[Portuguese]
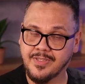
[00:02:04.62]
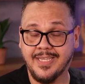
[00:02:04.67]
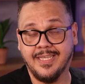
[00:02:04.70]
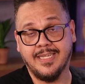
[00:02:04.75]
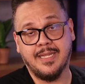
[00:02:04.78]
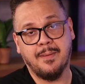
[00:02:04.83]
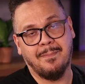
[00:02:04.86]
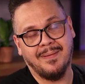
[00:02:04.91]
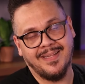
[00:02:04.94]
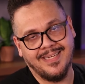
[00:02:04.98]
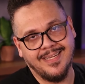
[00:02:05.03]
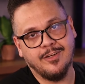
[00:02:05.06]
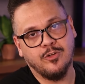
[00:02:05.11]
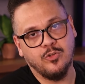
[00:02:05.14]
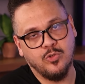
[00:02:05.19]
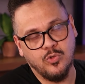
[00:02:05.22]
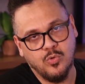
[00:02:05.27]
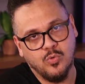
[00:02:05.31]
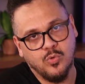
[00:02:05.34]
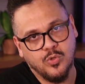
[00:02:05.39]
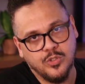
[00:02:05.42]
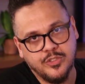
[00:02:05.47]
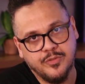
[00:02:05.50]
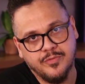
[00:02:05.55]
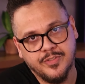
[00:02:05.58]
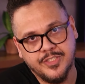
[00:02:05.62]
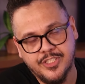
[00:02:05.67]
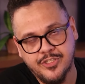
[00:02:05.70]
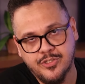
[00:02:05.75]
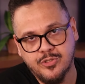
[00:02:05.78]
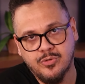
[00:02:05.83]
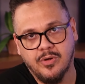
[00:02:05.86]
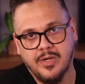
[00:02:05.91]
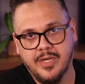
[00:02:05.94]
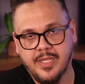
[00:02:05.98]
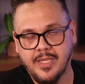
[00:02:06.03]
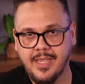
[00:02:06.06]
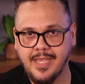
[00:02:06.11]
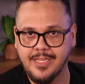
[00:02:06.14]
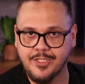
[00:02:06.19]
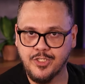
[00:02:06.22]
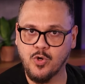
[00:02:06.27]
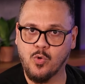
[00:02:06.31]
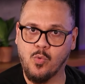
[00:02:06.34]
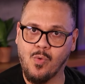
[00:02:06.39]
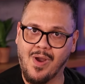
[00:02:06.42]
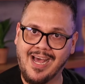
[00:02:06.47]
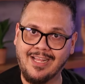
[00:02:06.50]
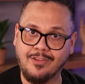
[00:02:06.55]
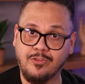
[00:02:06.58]
que dependendo do curso que você escolher é de
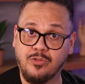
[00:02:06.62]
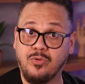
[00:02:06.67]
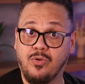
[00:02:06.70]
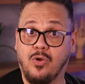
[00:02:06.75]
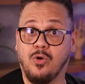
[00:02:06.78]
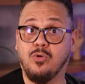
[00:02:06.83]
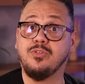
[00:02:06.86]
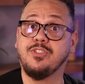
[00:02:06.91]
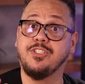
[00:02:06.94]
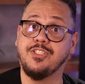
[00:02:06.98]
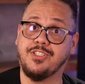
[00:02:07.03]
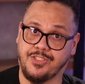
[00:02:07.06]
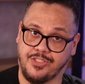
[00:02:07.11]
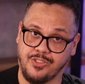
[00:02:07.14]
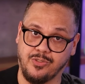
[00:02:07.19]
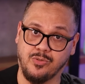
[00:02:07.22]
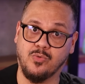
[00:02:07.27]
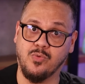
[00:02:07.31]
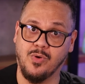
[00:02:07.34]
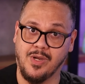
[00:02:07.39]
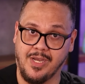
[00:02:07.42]
quatro ou de cinco